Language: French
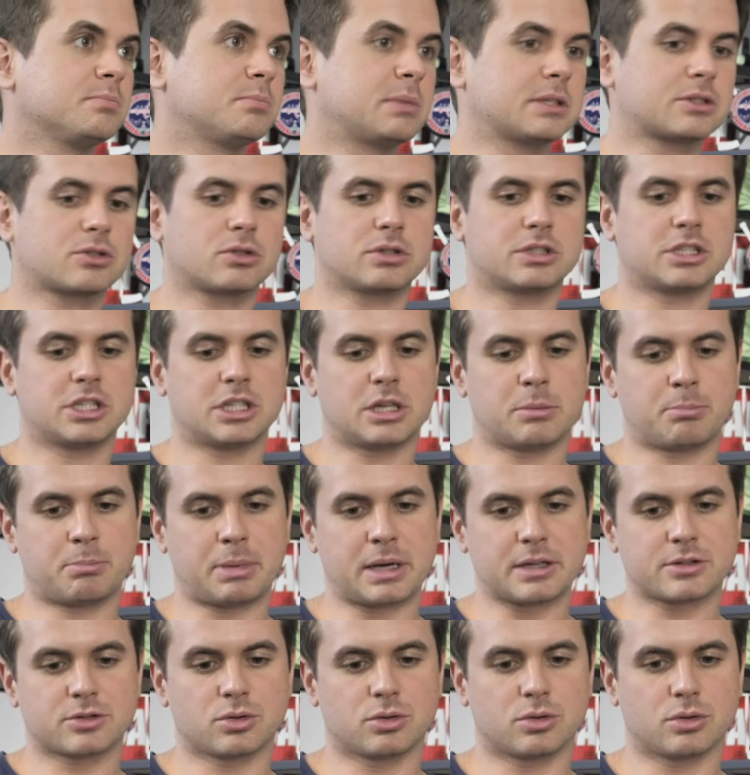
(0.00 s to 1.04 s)
Parce que si j'ai
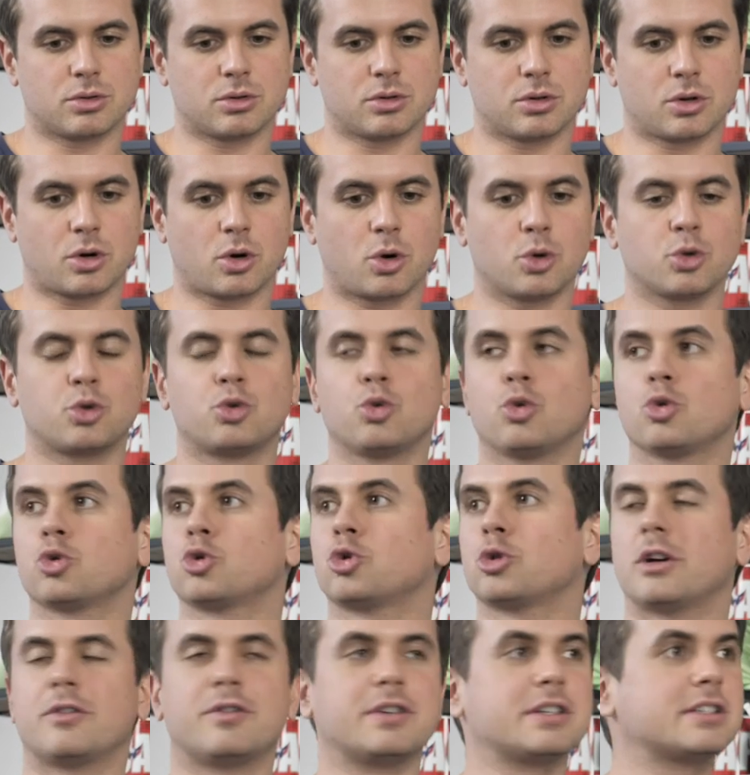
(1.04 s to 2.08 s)
pas ce retour
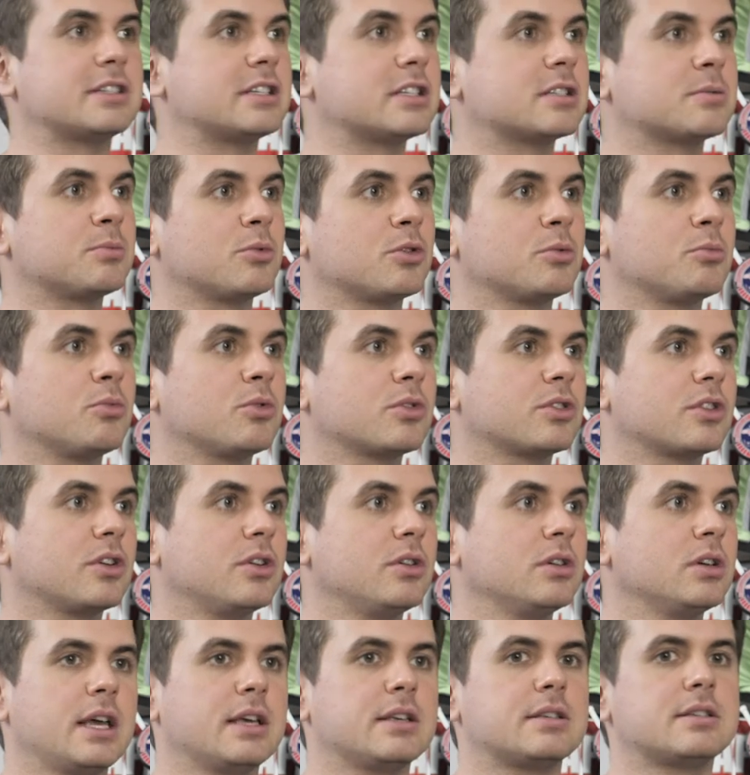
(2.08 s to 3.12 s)
sur investissement de mon
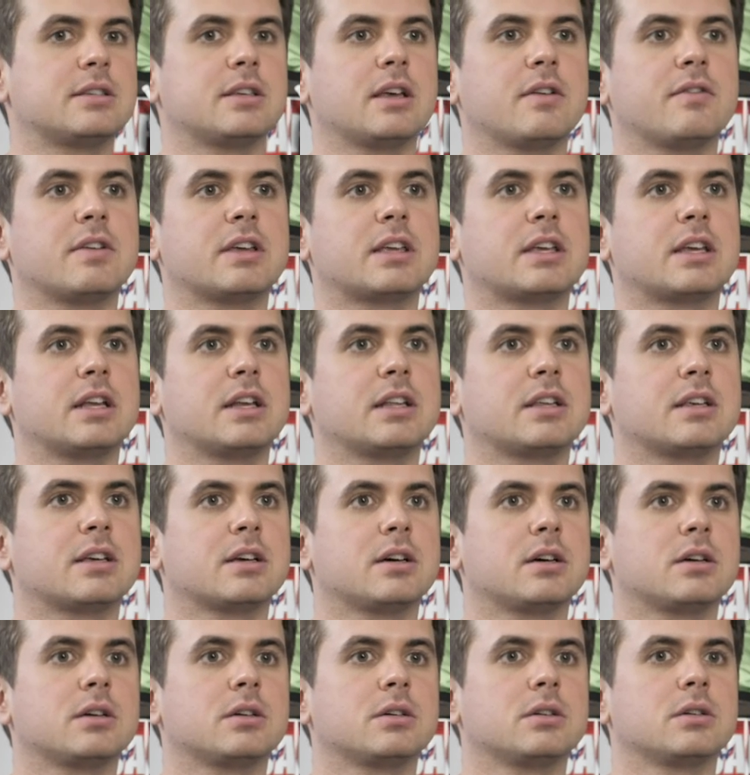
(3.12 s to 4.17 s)
temps, et si avec
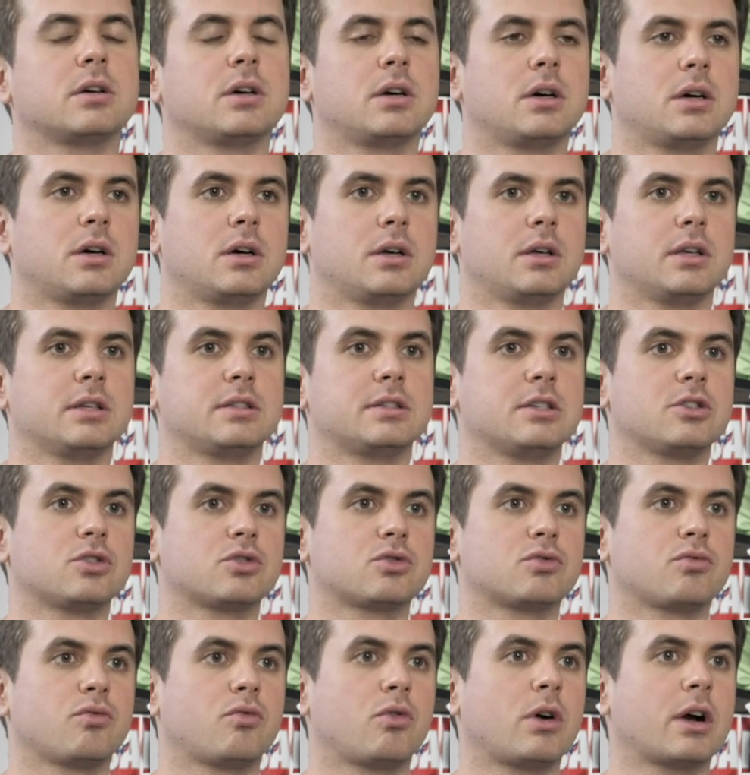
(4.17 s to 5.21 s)
quelqu'un, euh, et si
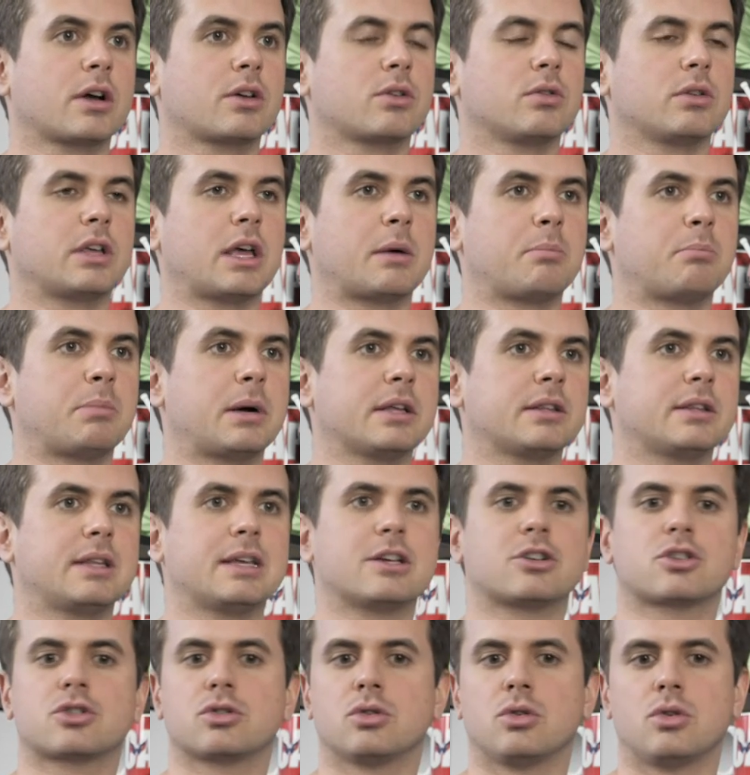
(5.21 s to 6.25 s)
je vois qu'il n'y a pas
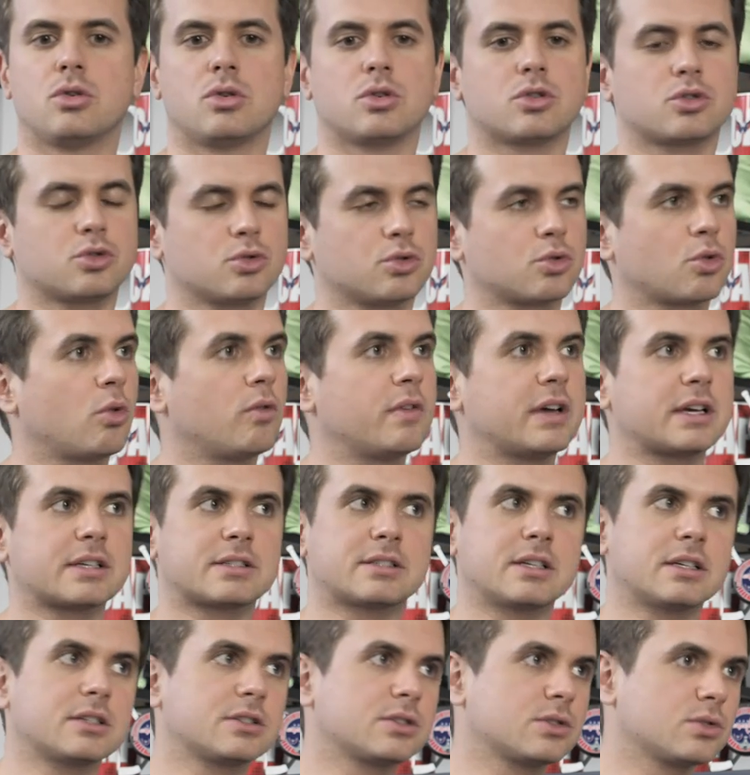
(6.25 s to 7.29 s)
d'échange ou de
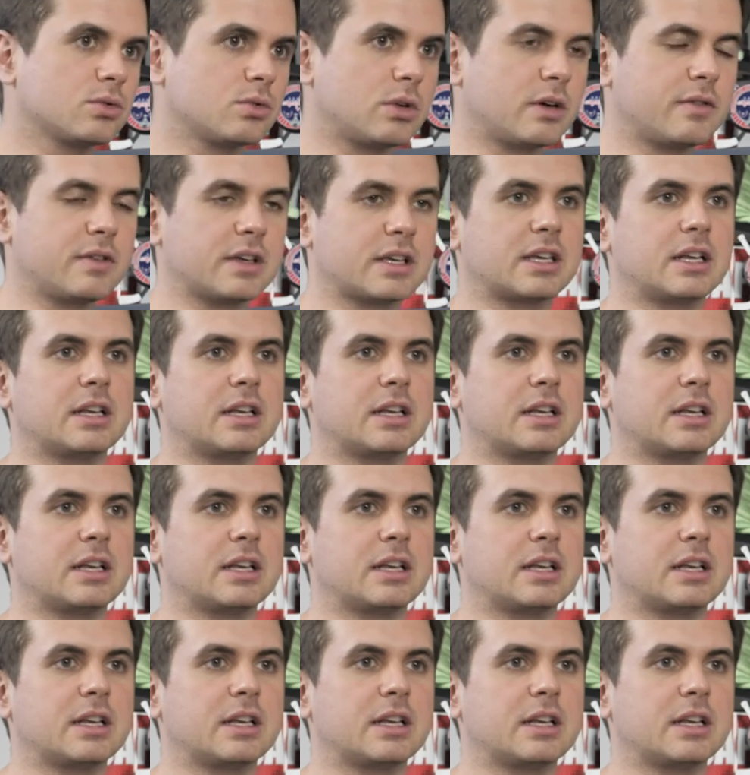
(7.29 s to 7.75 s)
conversation avec